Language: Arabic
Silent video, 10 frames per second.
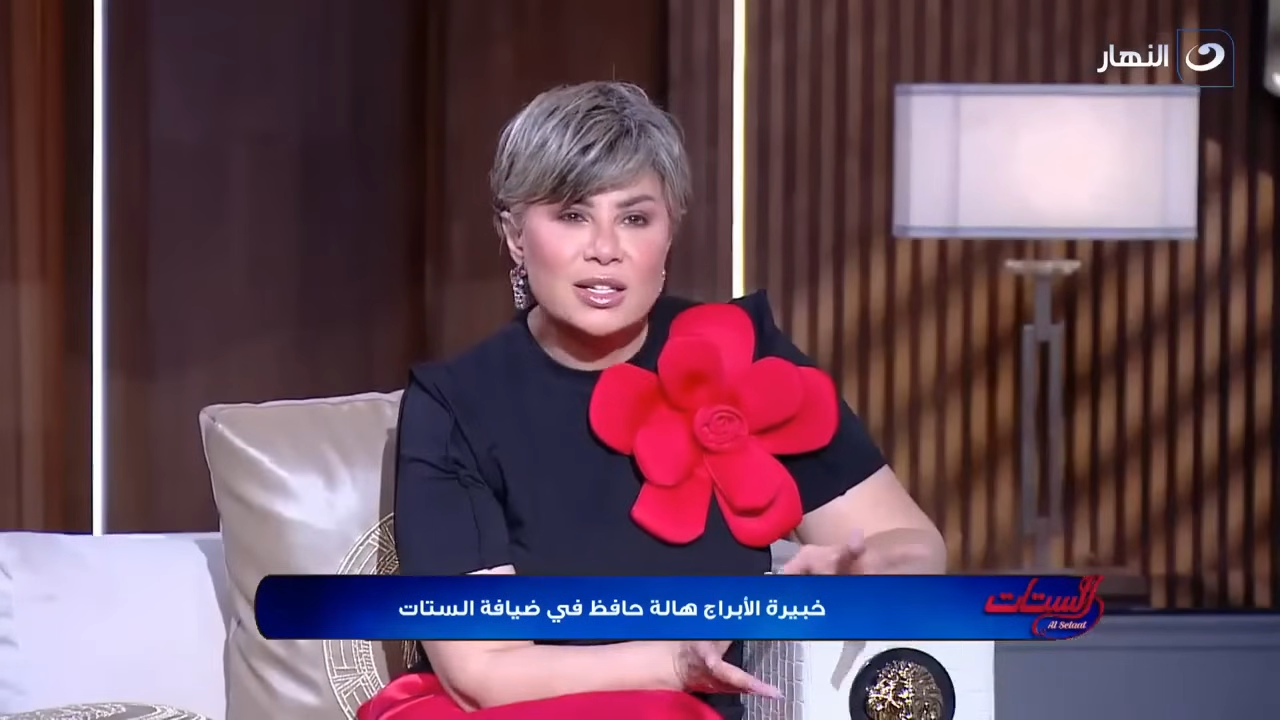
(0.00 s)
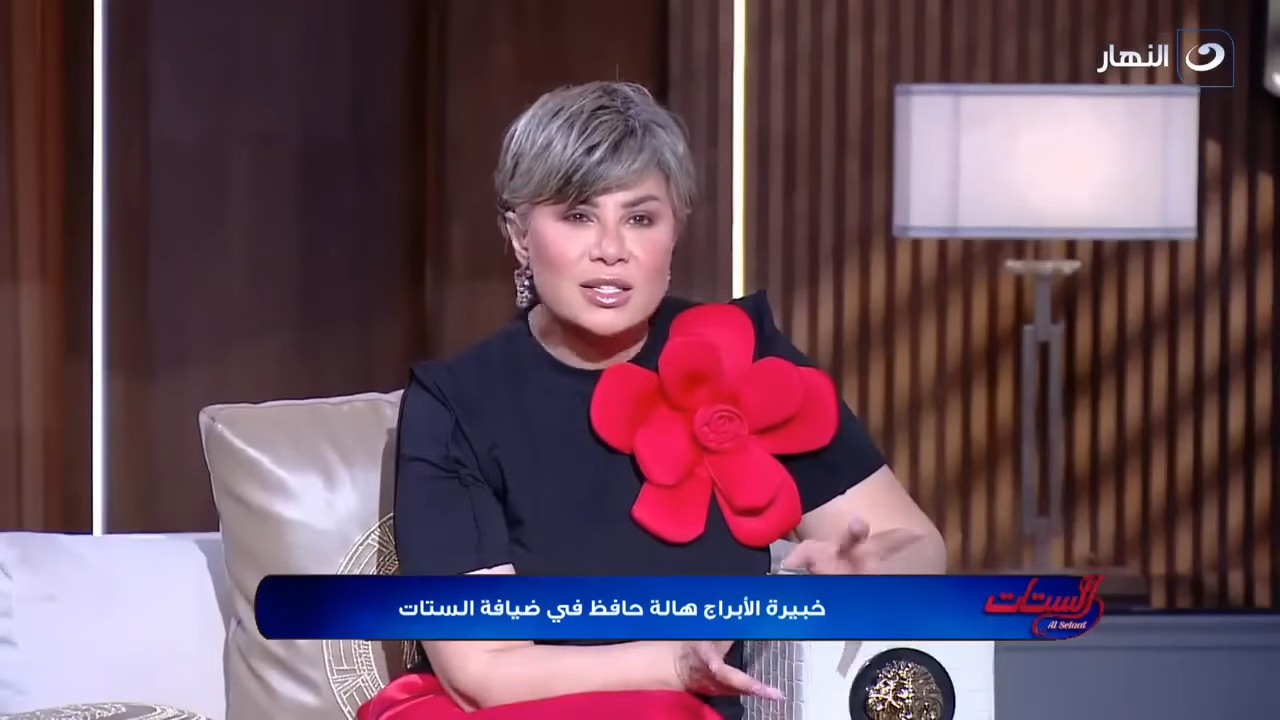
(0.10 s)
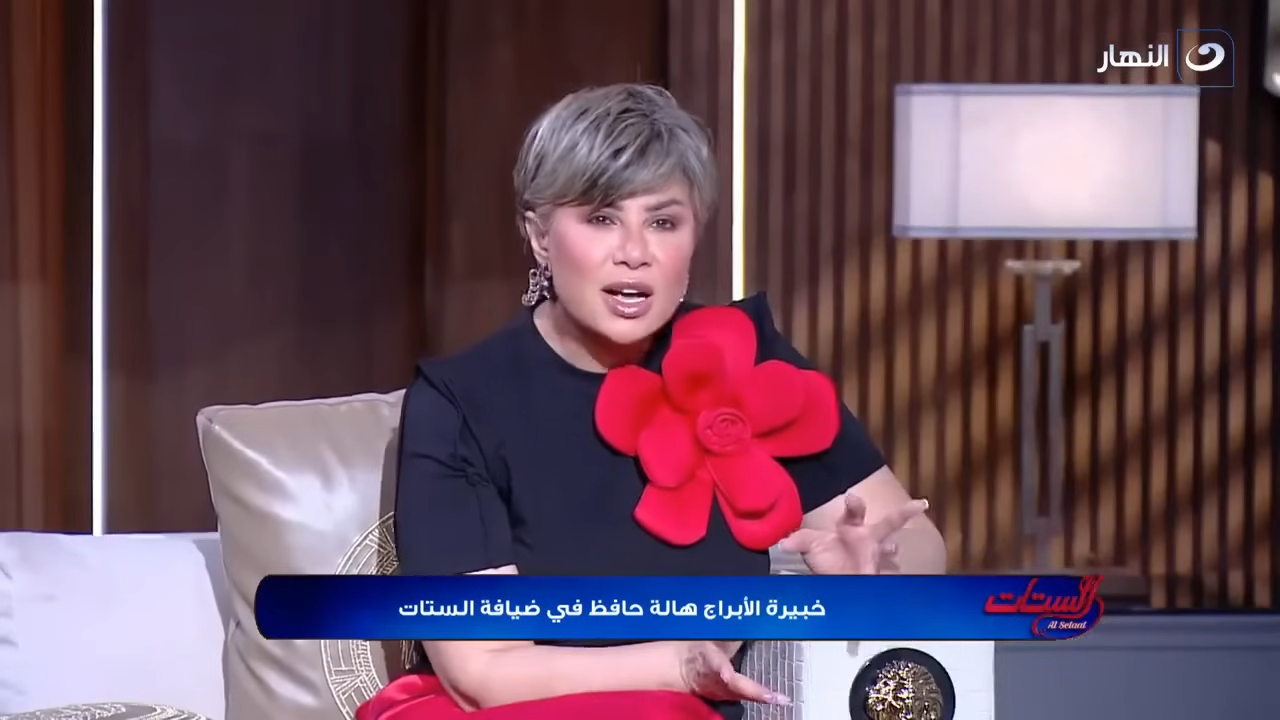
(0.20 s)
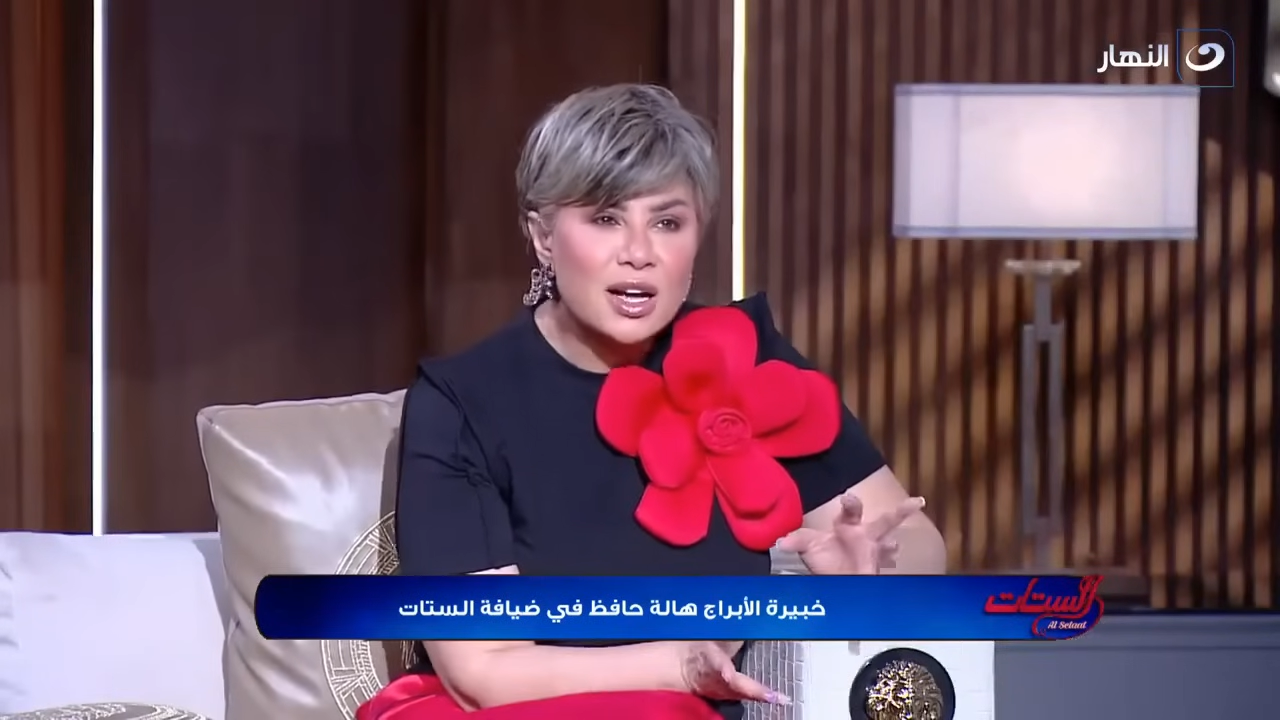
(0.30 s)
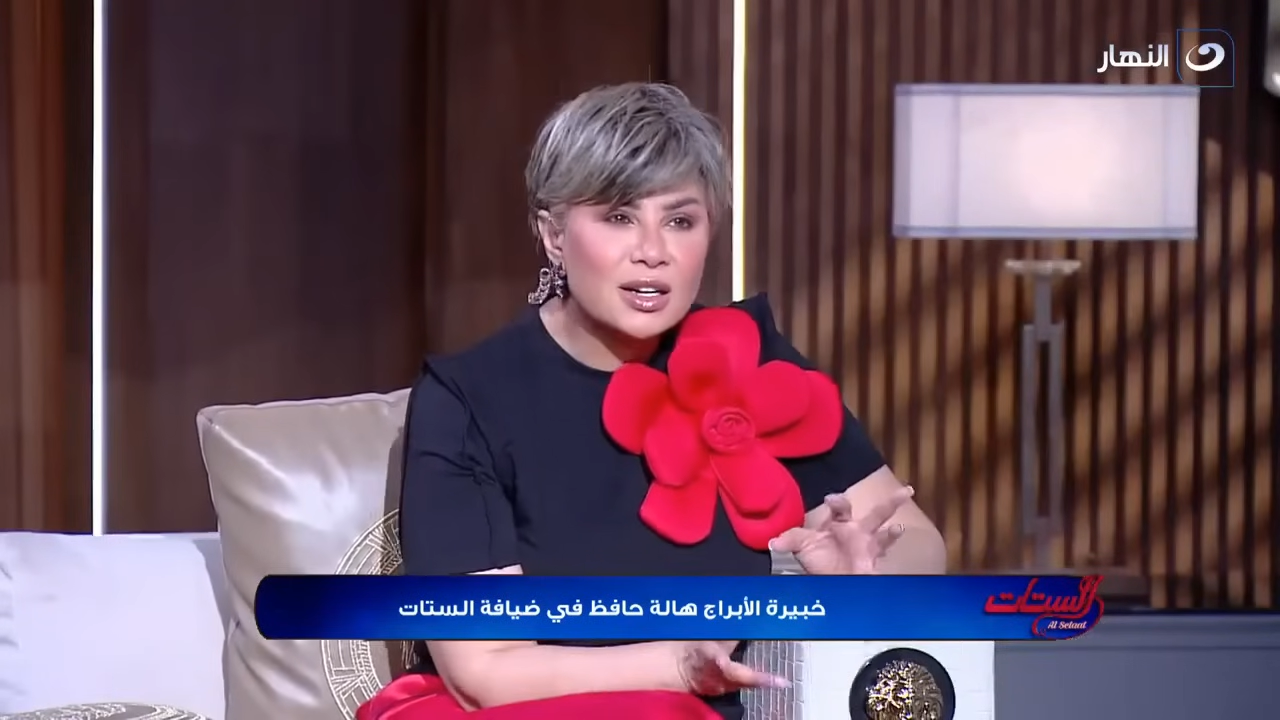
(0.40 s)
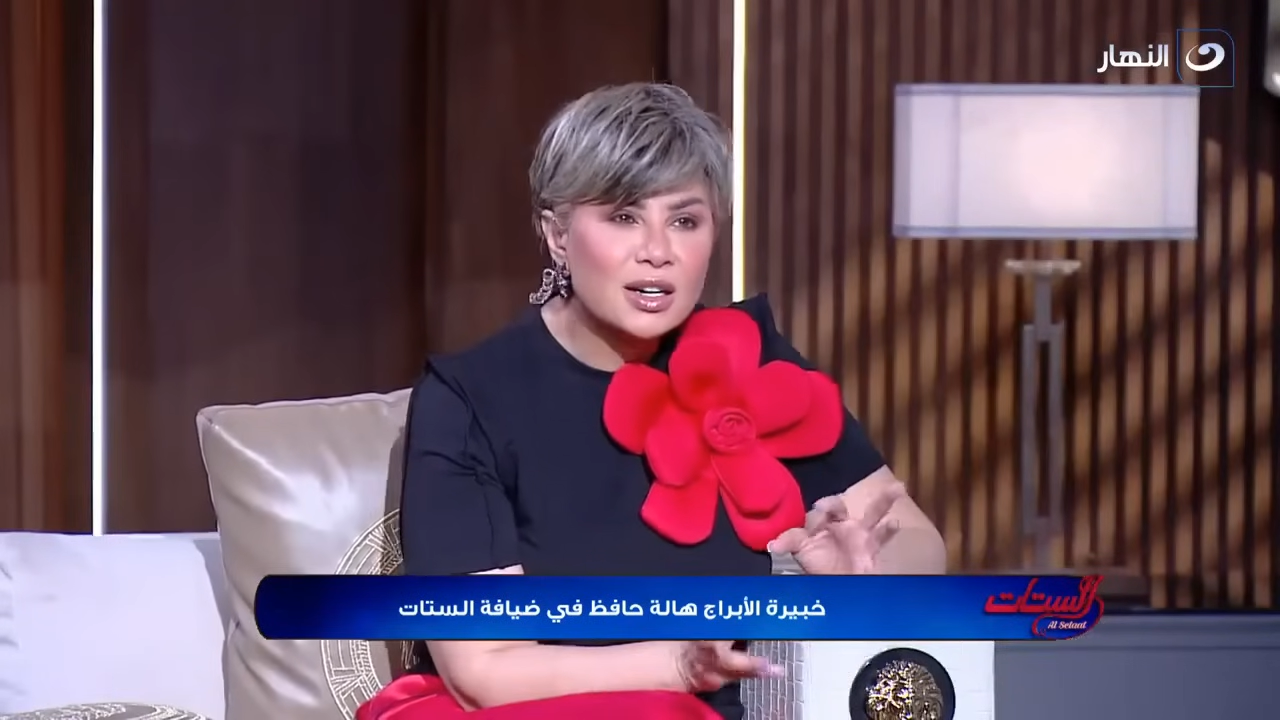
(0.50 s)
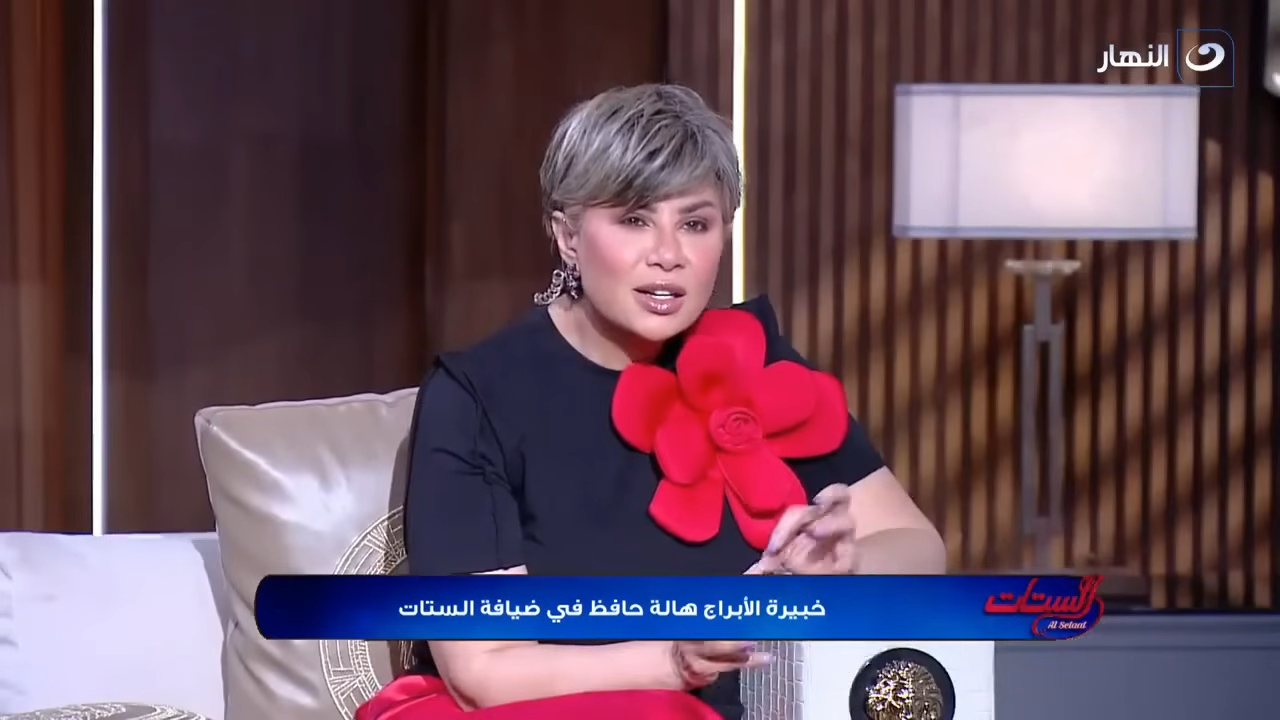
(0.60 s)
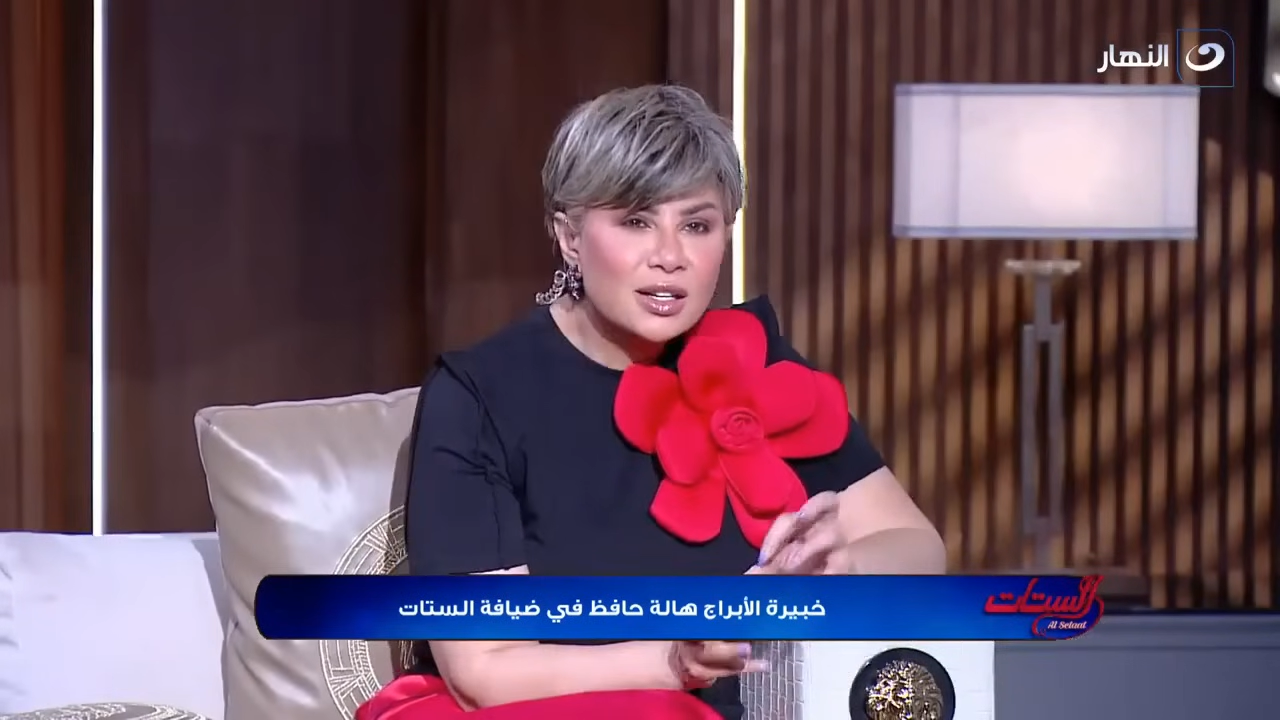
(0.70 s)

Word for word: نسهر